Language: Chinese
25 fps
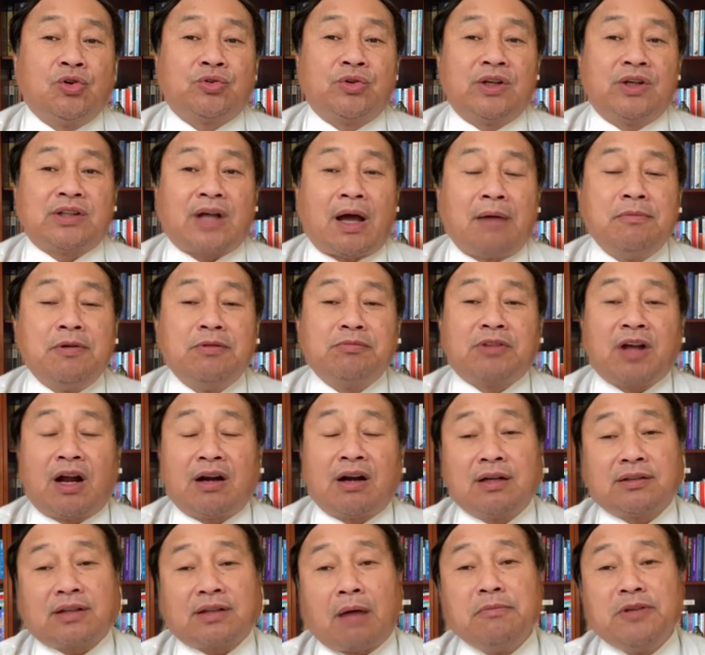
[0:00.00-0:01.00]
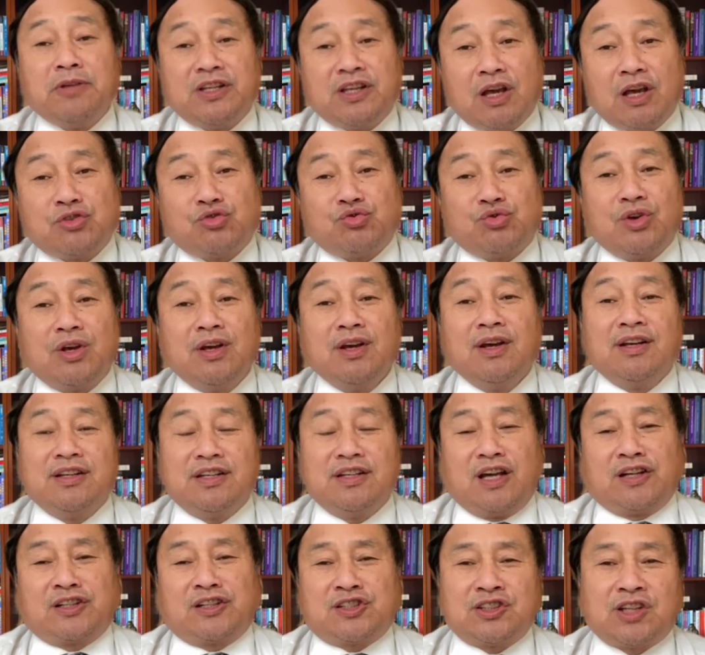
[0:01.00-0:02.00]
所以他们当然，他们也许
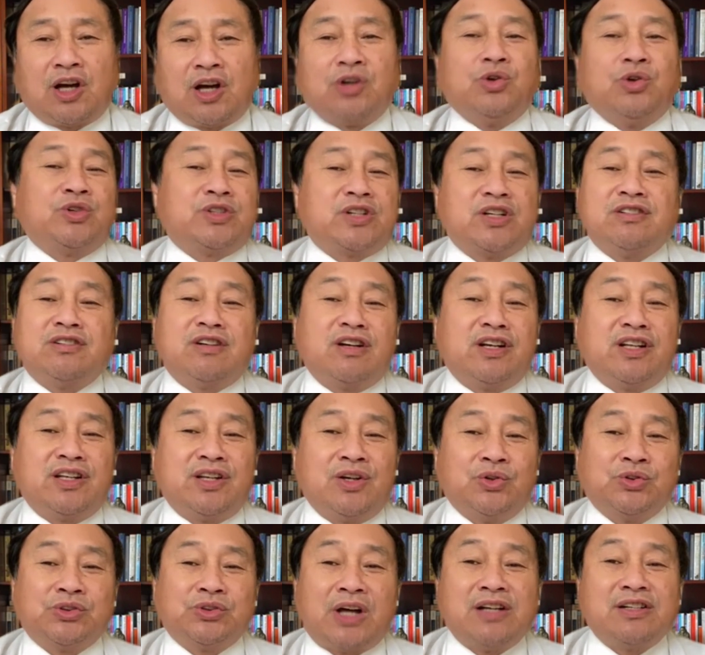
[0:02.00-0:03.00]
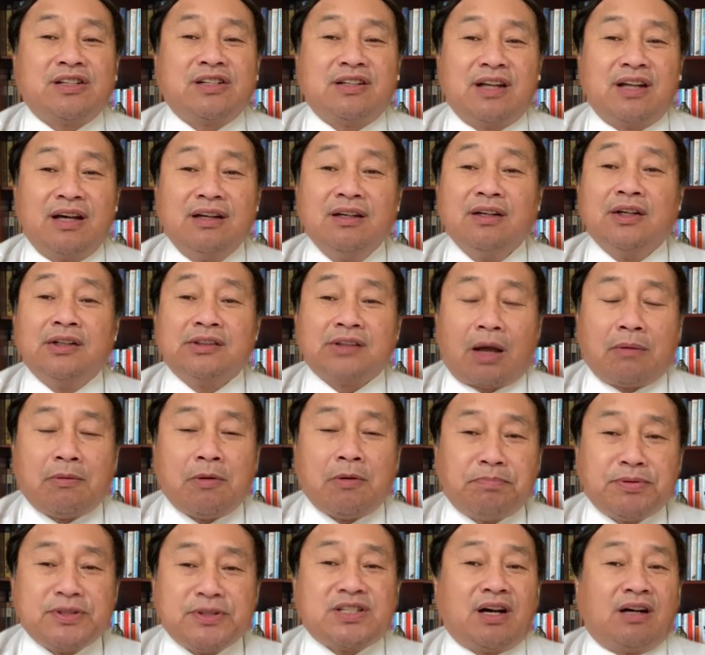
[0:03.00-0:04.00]
也知道有政治理由，但是呢，他
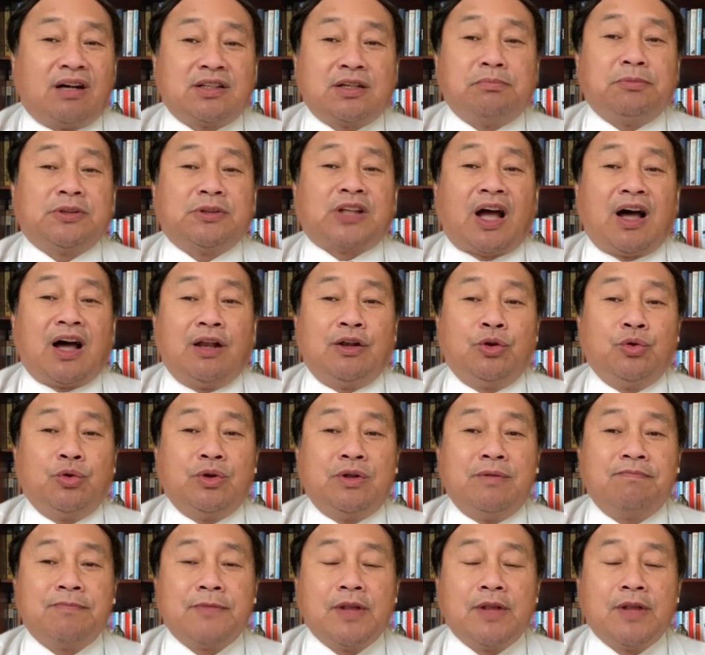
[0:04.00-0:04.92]
们不想这么谈论。